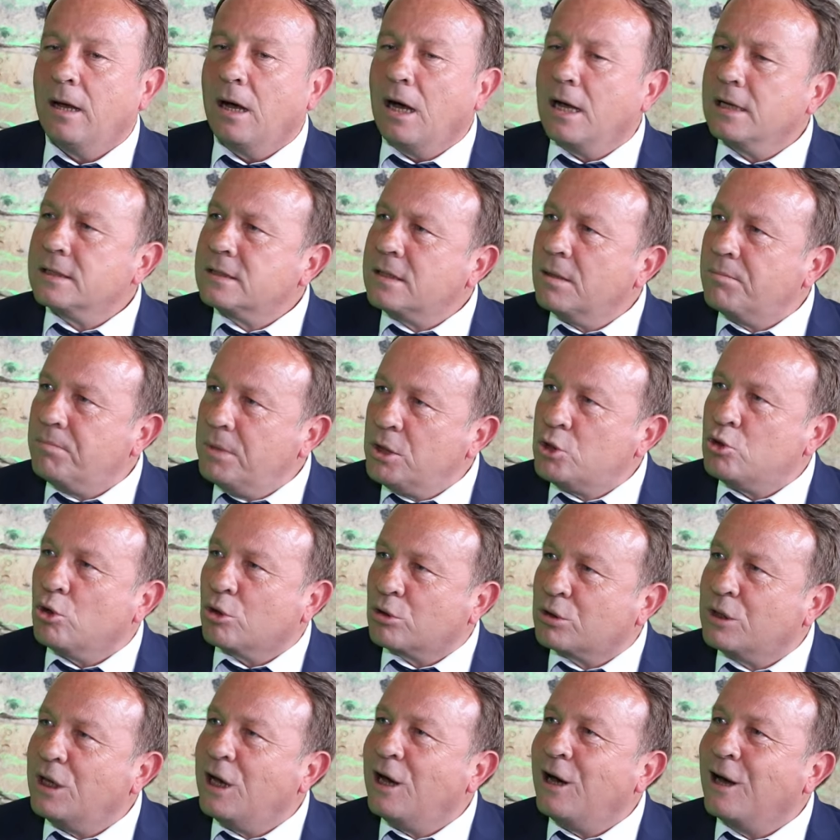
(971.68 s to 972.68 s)
aslında
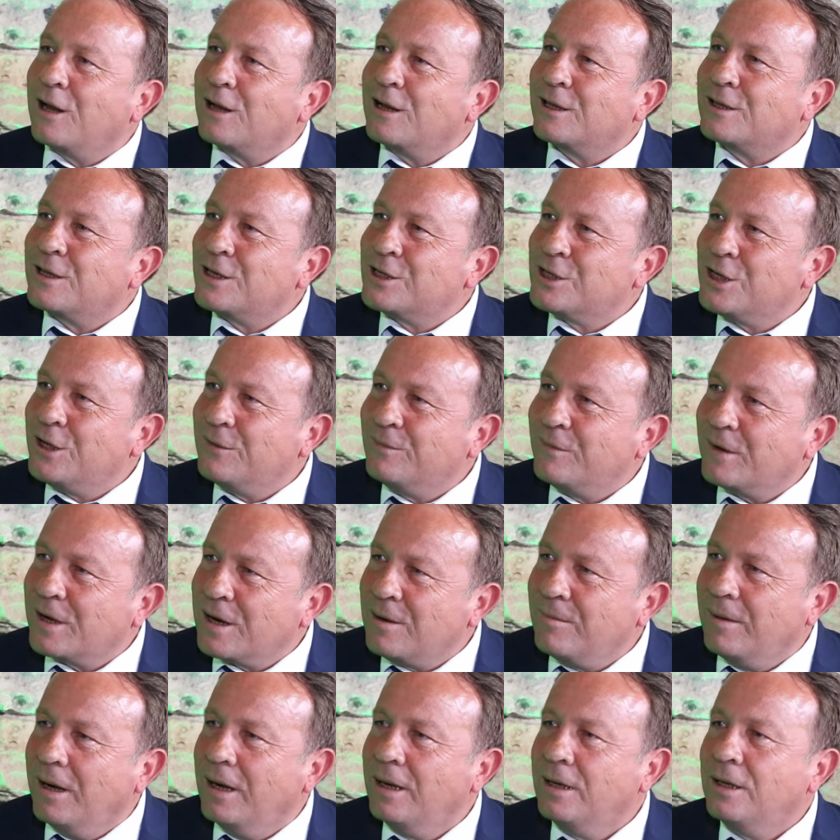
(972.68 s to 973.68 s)
birçok daha anlatacağım var
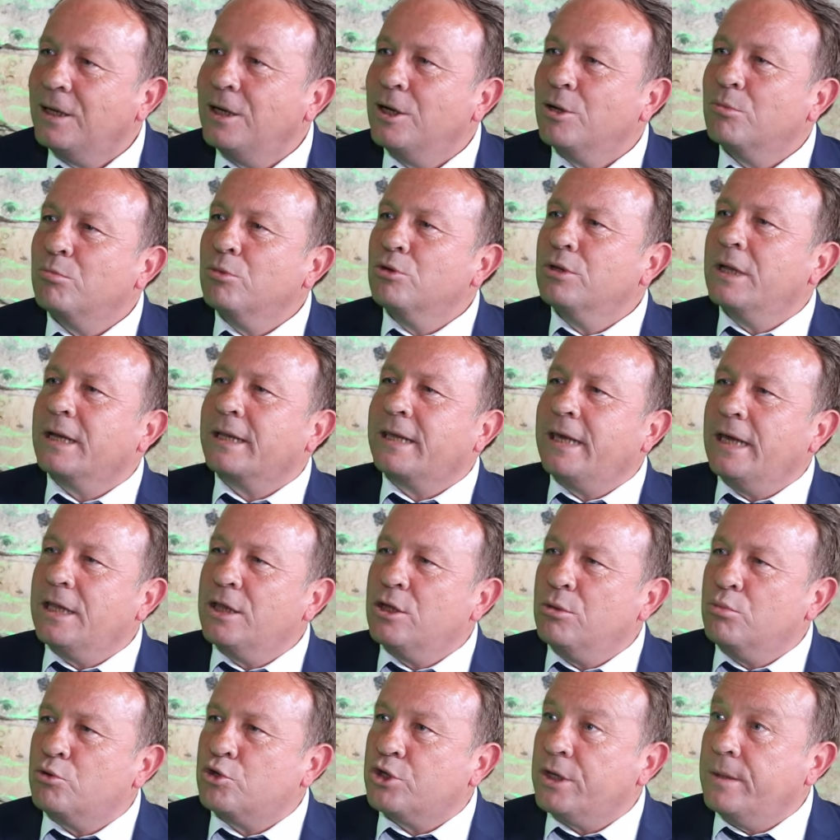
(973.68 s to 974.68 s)
ama bunlar
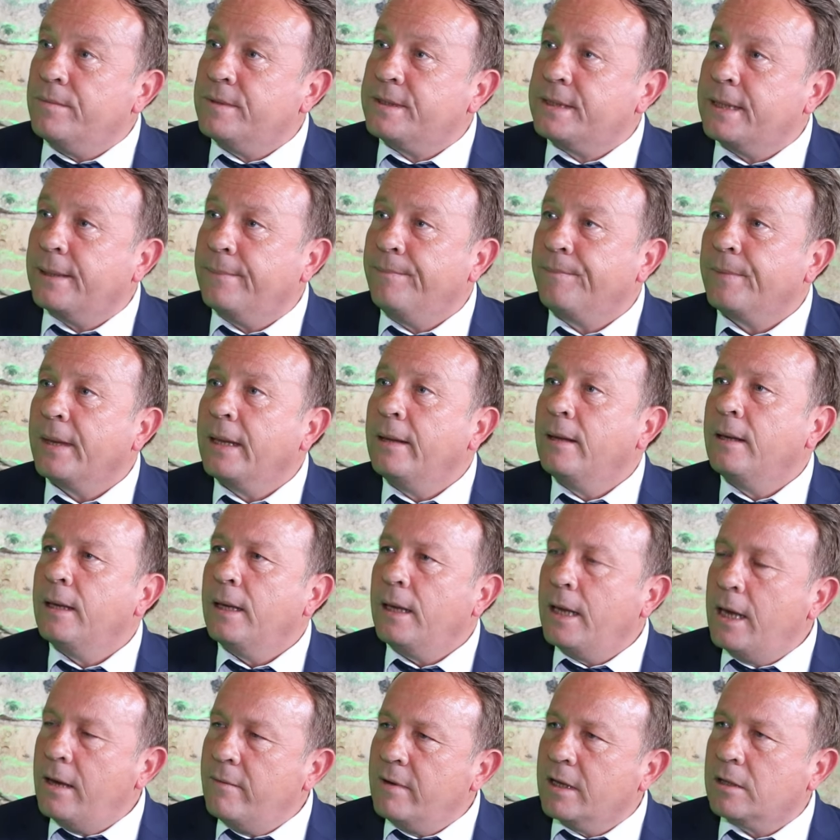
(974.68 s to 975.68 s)
kendi bütçemizden.
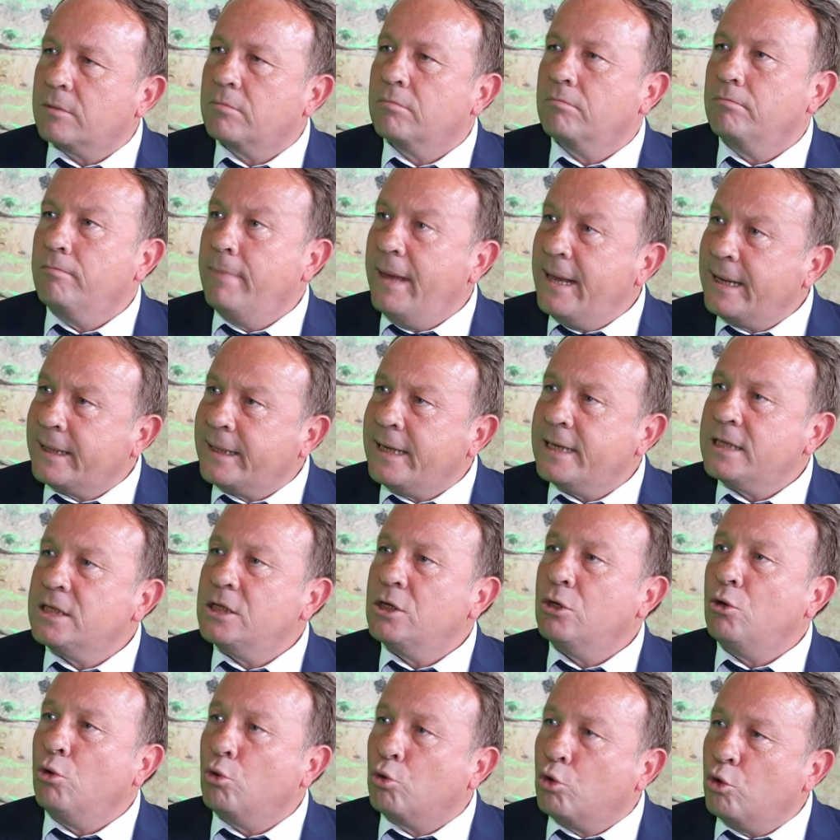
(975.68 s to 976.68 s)
Evet,
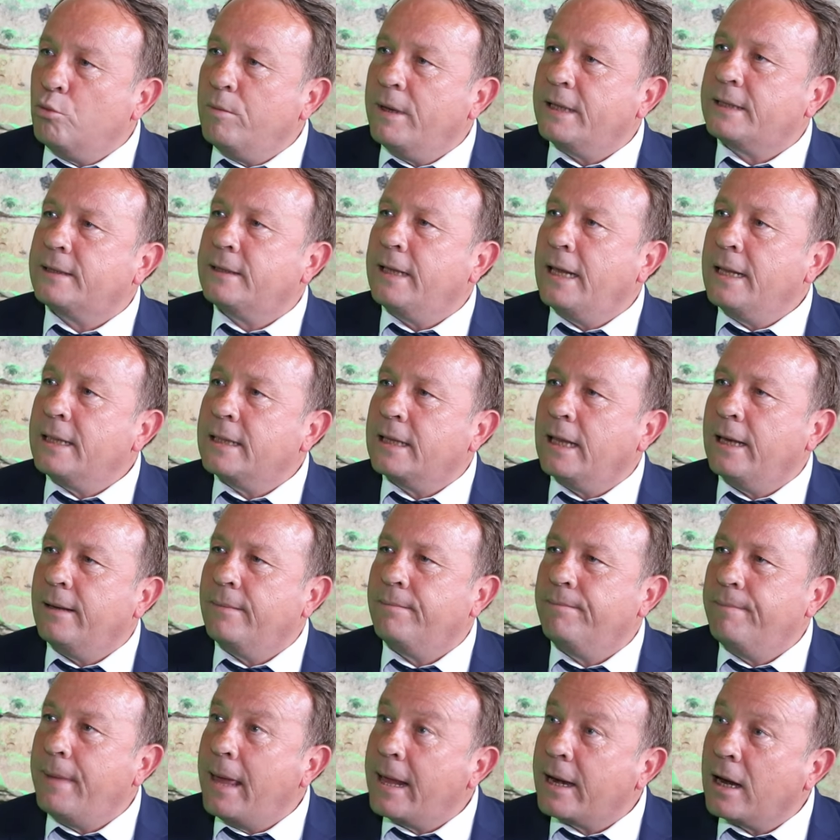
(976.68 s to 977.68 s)
merkezi hükümetten
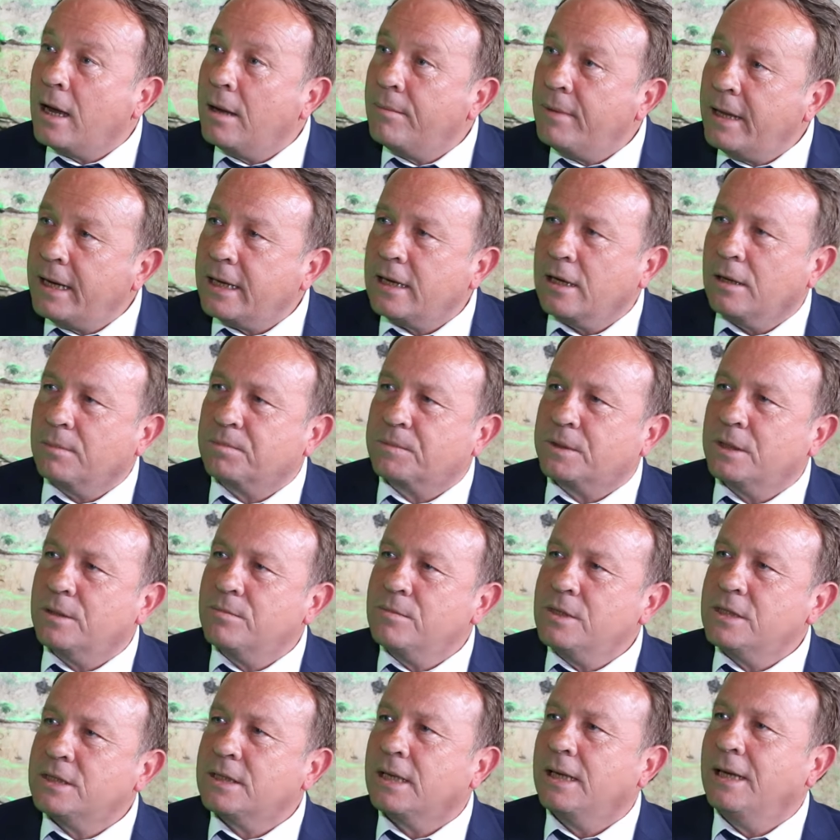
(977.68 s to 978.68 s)
de beraber
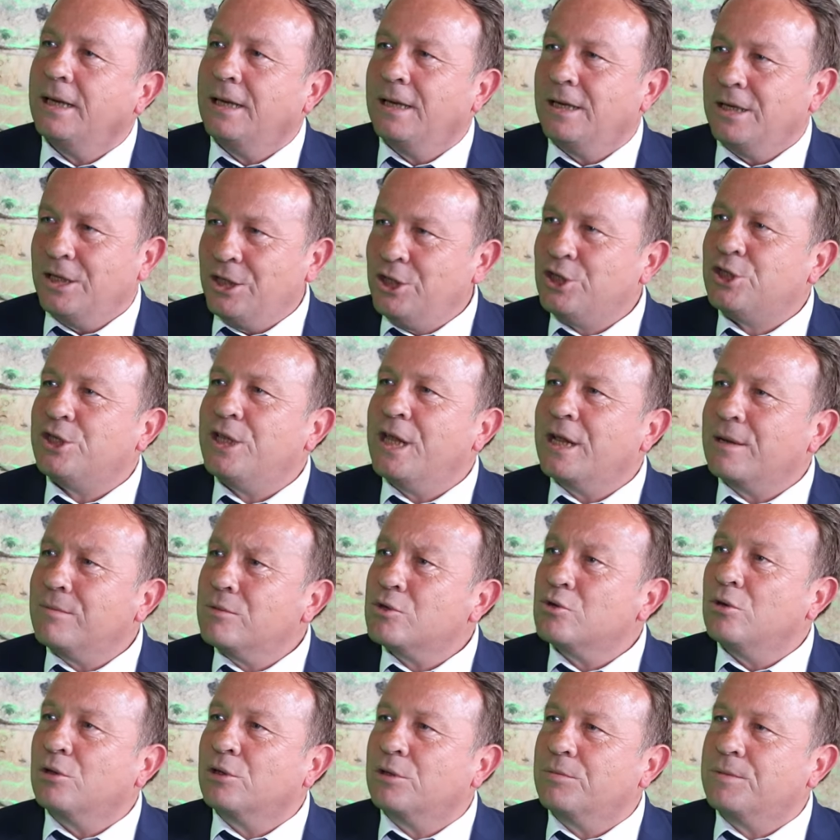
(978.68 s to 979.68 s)
yaptığımız
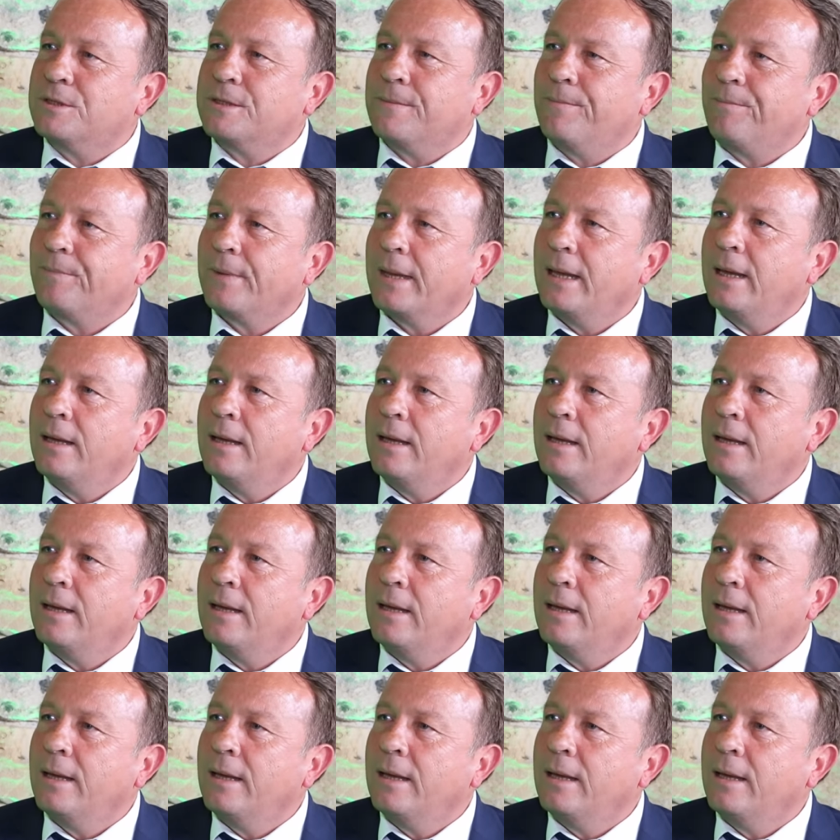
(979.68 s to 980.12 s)
işlerimiz oldu bizim.